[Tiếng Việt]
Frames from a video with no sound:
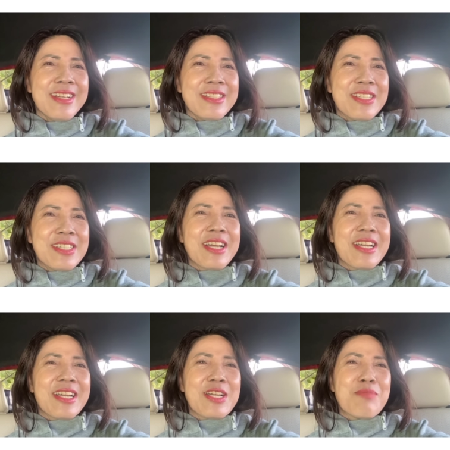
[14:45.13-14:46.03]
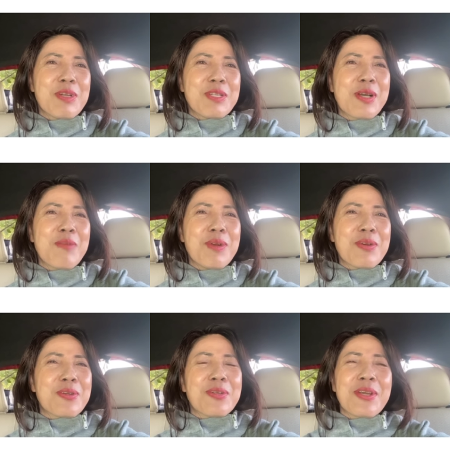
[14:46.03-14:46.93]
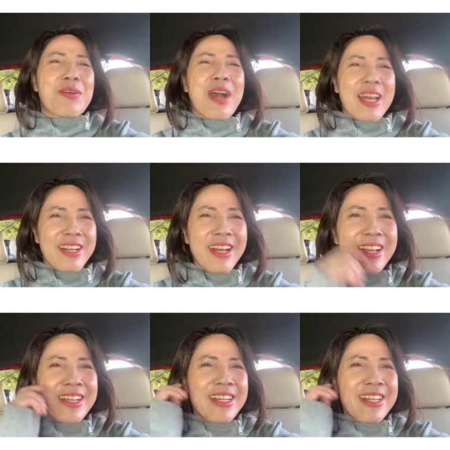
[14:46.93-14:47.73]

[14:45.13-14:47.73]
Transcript: đúng đúng nhìn thấy anh em mình xong bắt đầu số tài khoản nữa.